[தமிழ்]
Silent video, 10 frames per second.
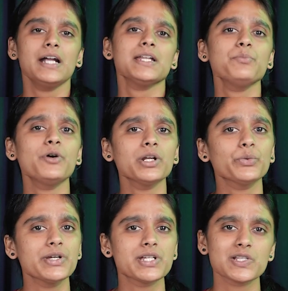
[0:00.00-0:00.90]
அண்ட்
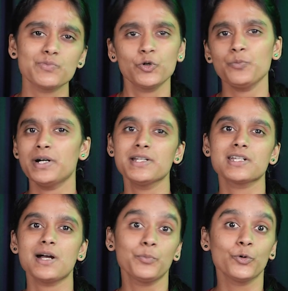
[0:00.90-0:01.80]
இம்பார்ட்டன்ட் கொஷின்ஸ் மட்டும்
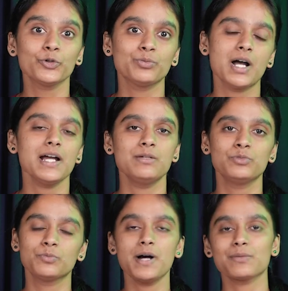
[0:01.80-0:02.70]
படித்தா போதுமா இல்லை
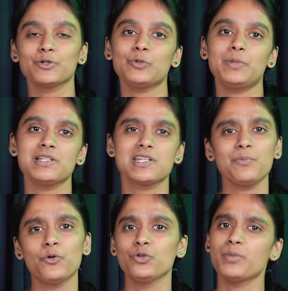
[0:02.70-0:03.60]
புக் பேக் மட்டும்
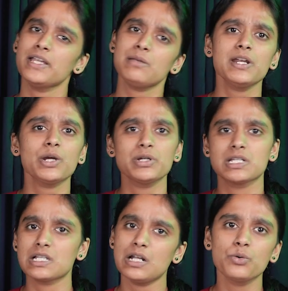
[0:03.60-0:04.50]
படித்தா போதுமா இந்த மாதிரி
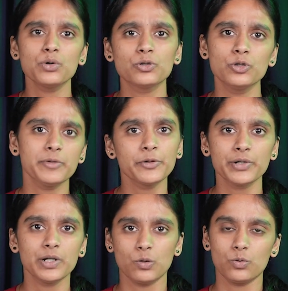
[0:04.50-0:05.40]
கொஷின்ஸ் எல்லாம் உங்களுக்குள்ளேயுமே
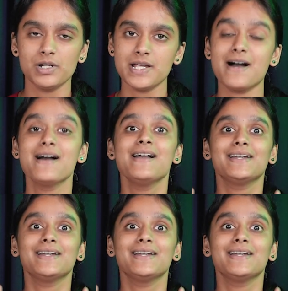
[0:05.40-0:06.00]
ஓடிட்டுருக்கோம் இல்லையா